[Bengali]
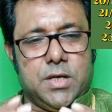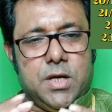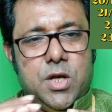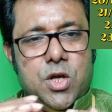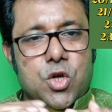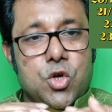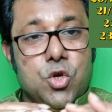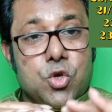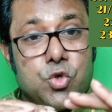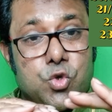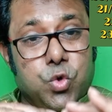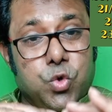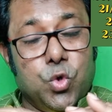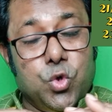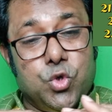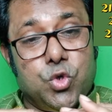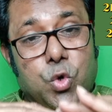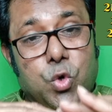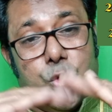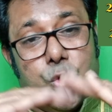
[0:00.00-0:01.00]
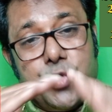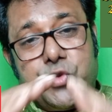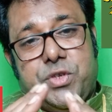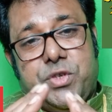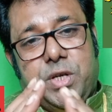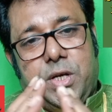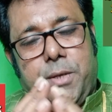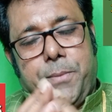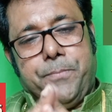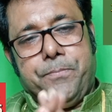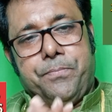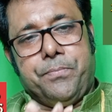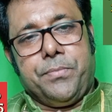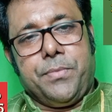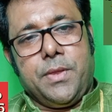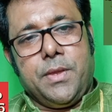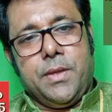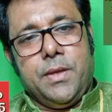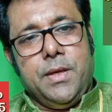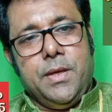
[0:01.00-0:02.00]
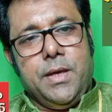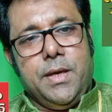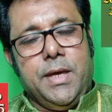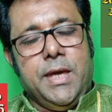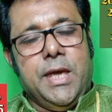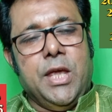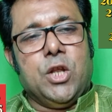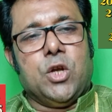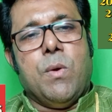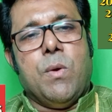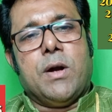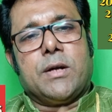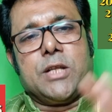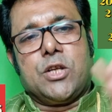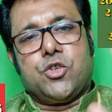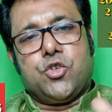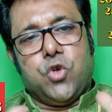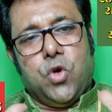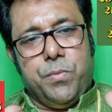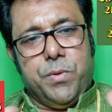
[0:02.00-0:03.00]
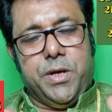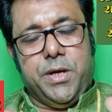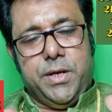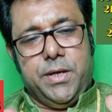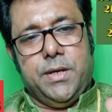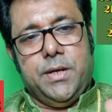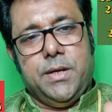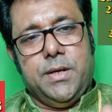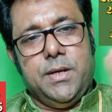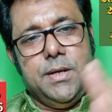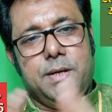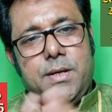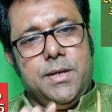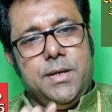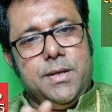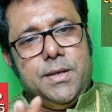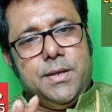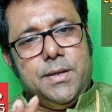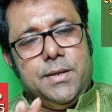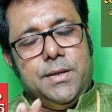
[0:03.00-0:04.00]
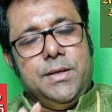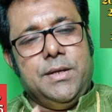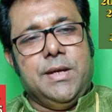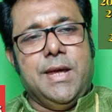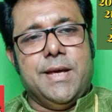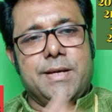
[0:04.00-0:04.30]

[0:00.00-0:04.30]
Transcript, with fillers: আপনি একটা উদীয়মান সূর্য অর্থাৎ সূর্য উঠছে